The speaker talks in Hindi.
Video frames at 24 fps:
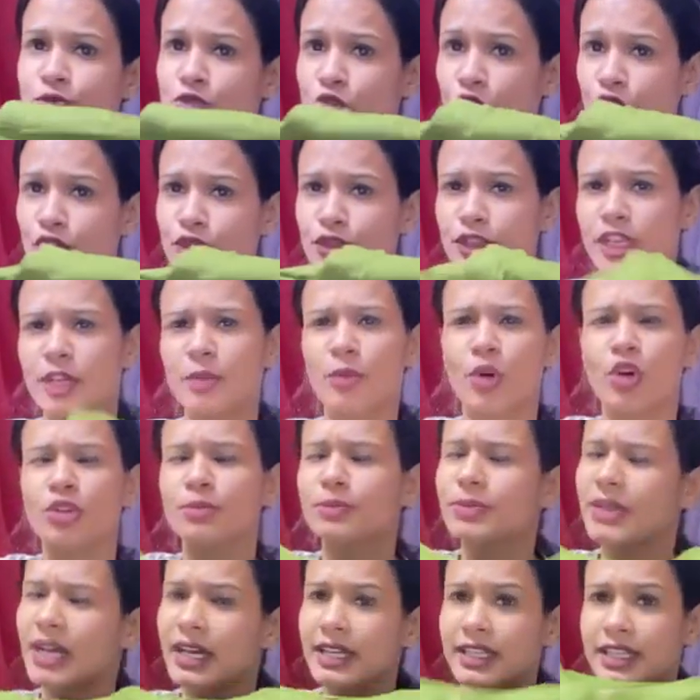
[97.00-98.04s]
सॉफ्ट है बहुत
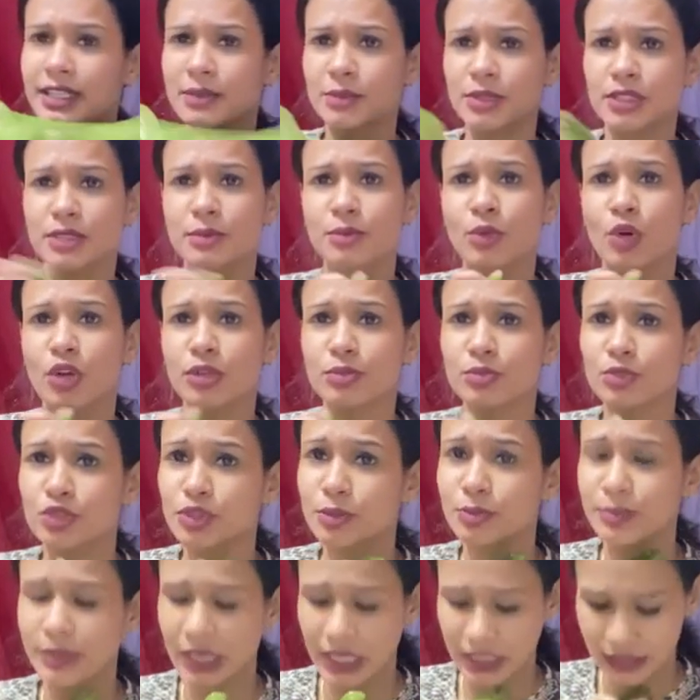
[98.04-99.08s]
प्यारा है मतलब बहुत मुझे
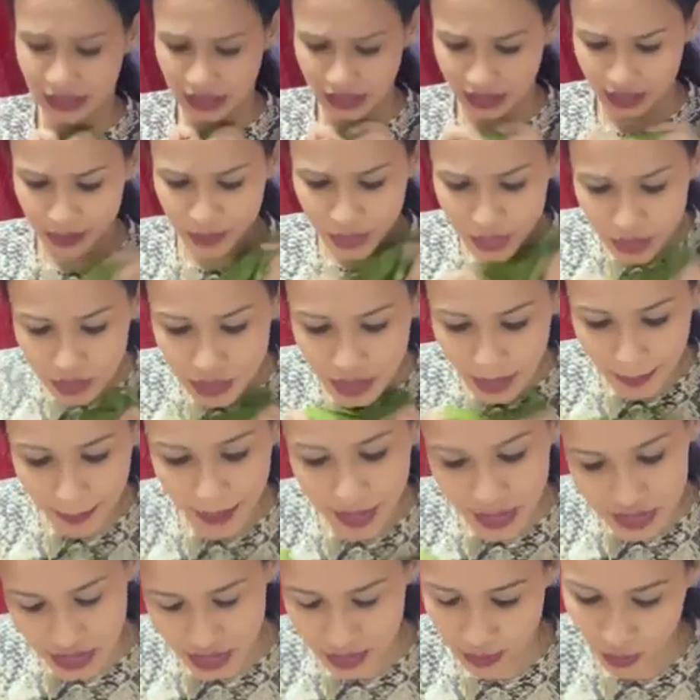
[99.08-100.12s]
प्यारा लगा मतलब कपड़ा
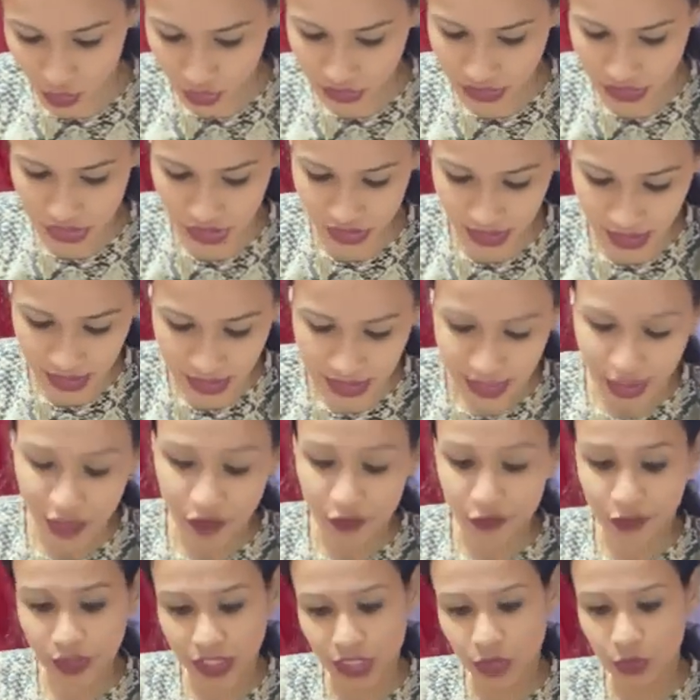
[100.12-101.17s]
इसका बहुत अच्छा है
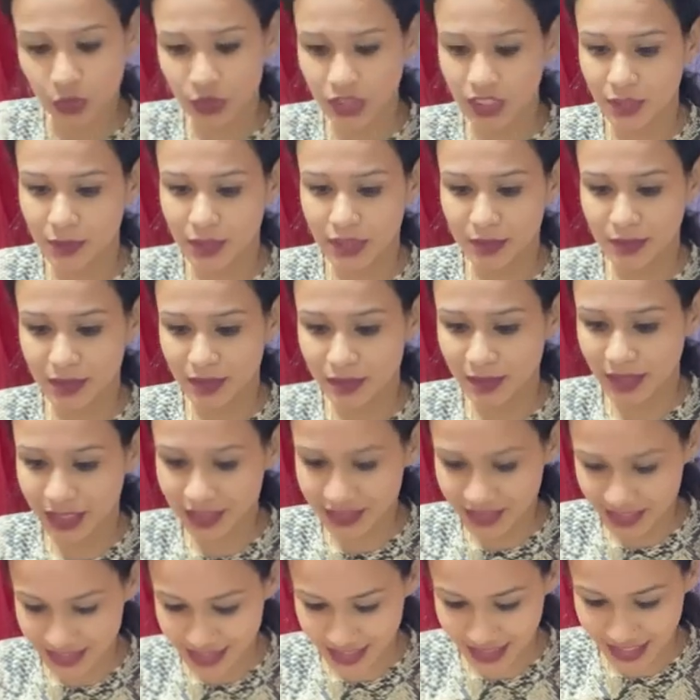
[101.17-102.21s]
फिटिंग होने के बाद मतलब अगर
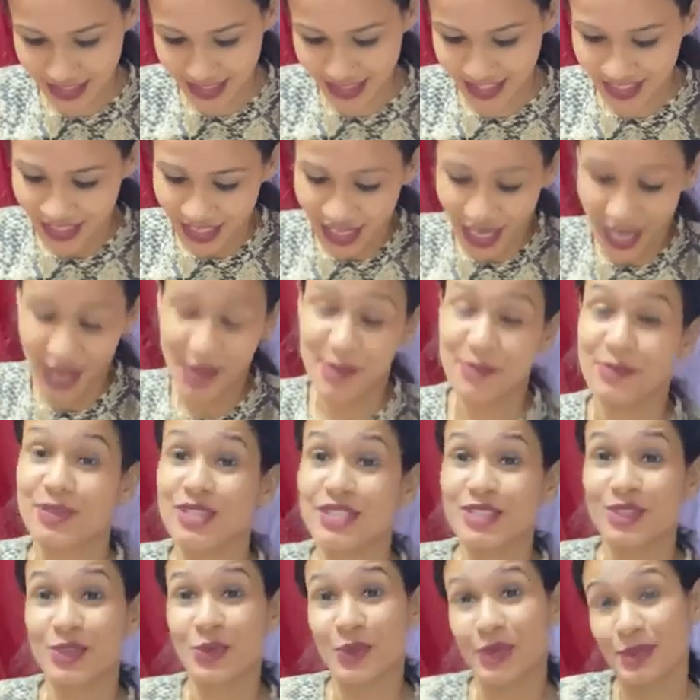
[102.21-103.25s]
जैसे कि हम
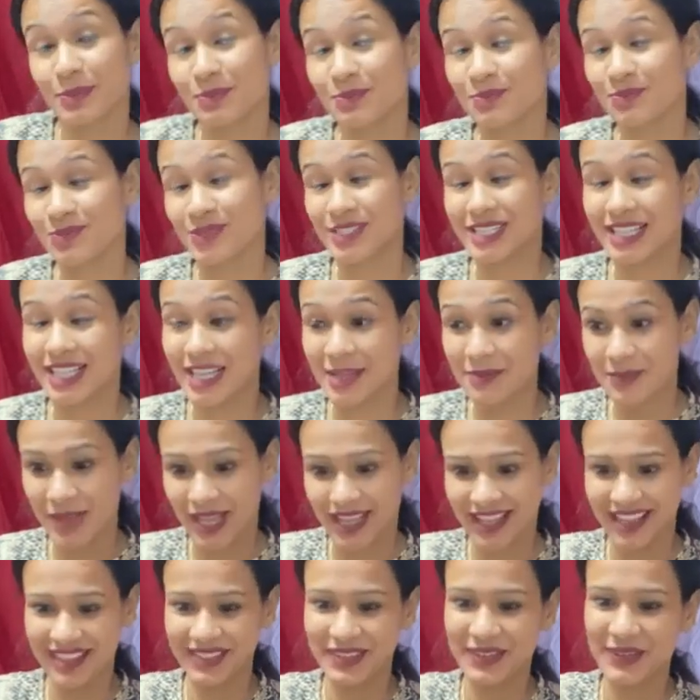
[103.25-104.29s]
जैसे थोड़े स्लिम
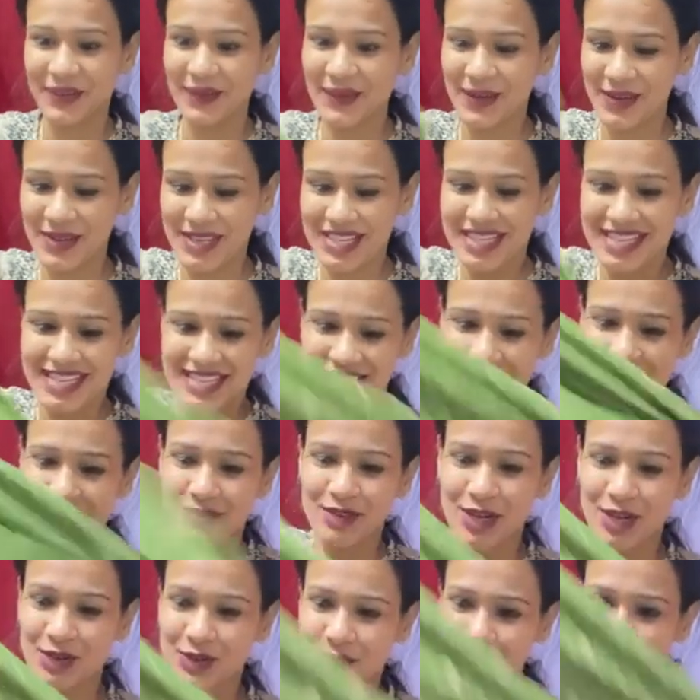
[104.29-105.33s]
हैं तो स्लिम
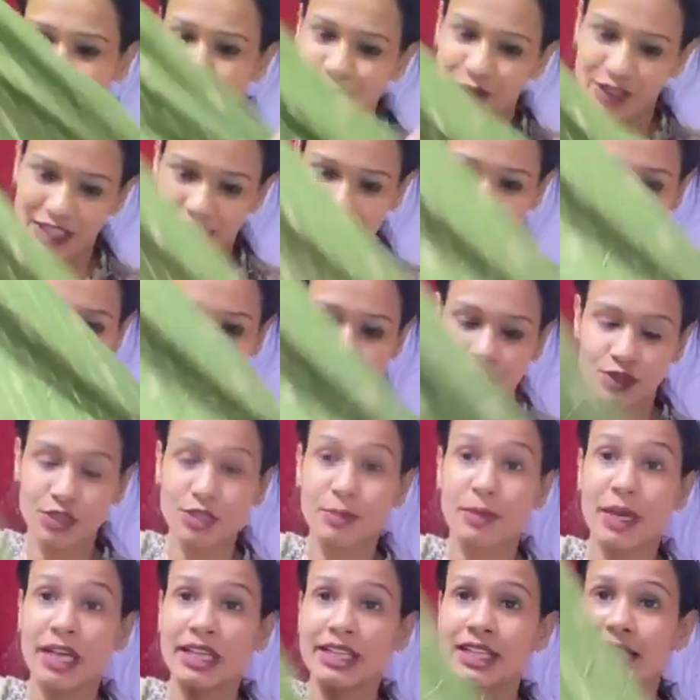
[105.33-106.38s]
वालों को थोड़ी फिटिंग करानी होती है
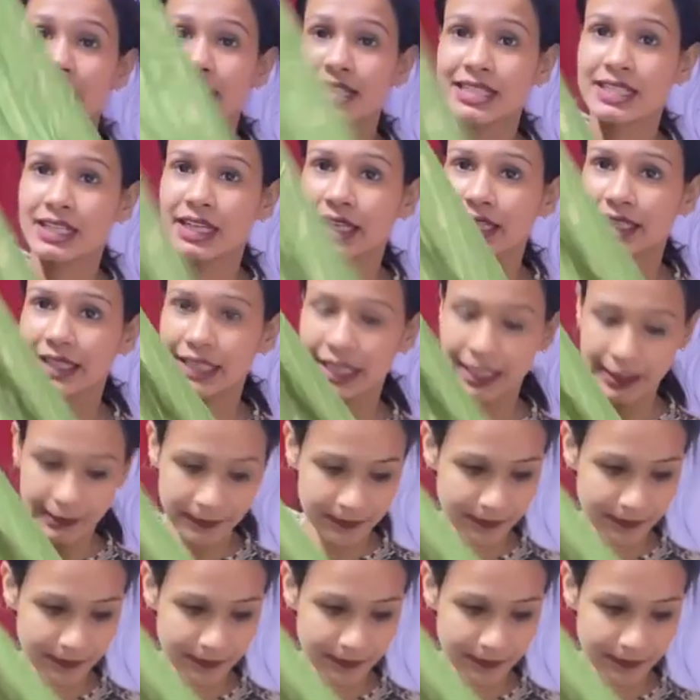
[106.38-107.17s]
बाकी इसका ये